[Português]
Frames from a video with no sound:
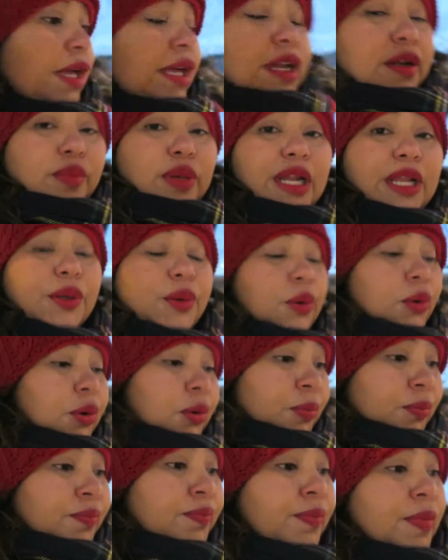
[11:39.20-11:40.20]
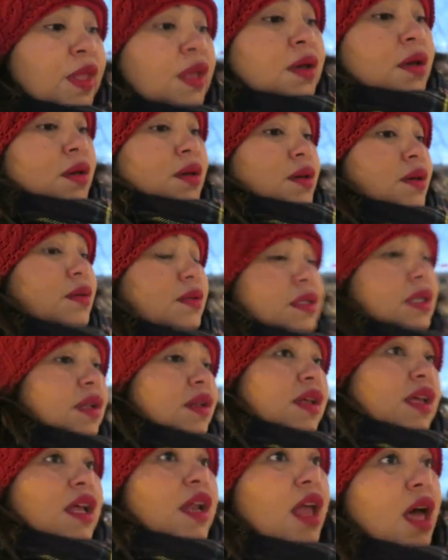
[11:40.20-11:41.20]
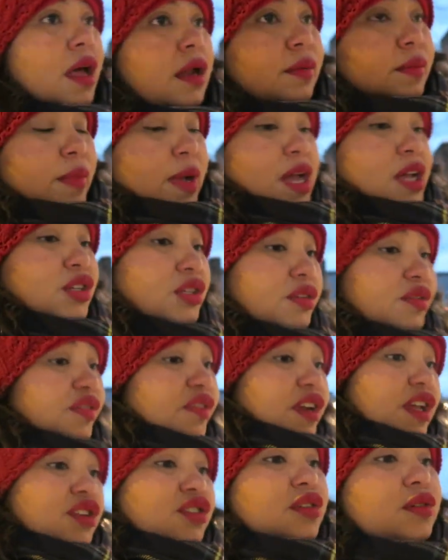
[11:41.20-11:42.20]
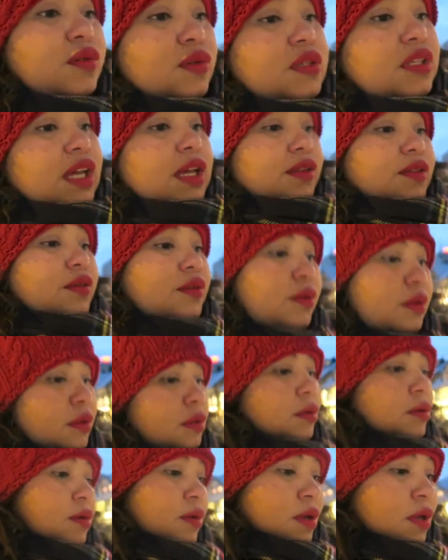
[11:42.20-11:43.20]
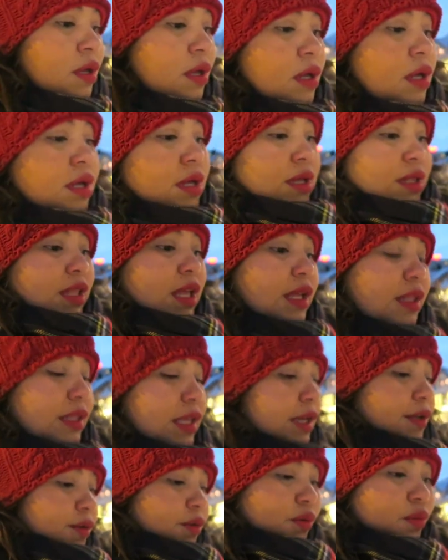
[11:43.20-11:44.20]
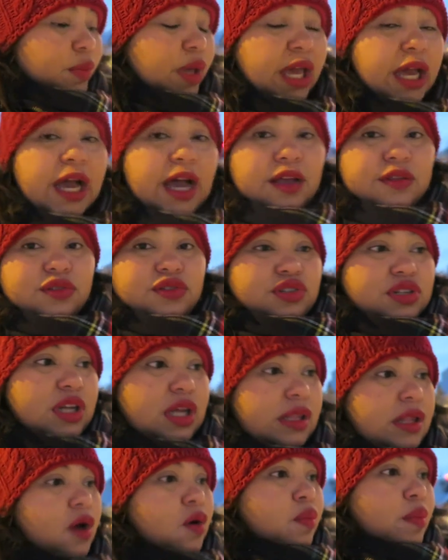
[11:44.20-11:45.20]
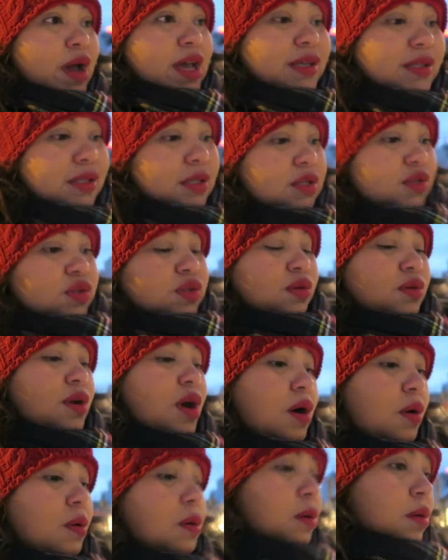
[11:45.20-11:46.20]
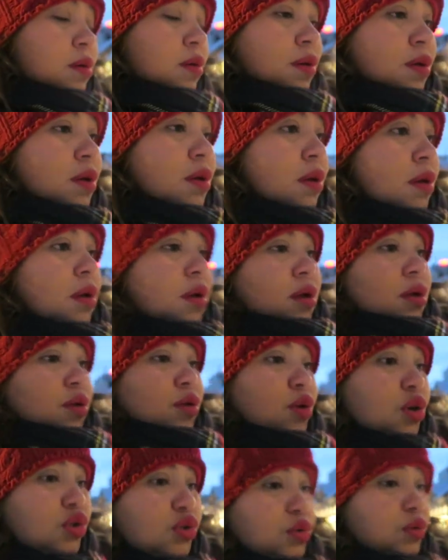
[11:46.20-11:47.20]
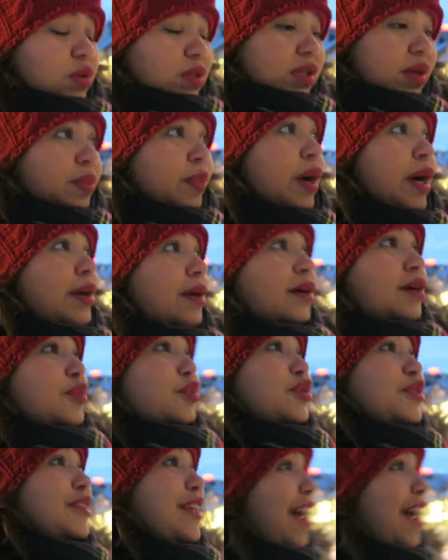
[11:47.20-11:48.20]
Egel me ligou, dizendo que lá mais na frente, no centro, tá tendo um mercado de Natal mais tradicional. Nós nos separamos.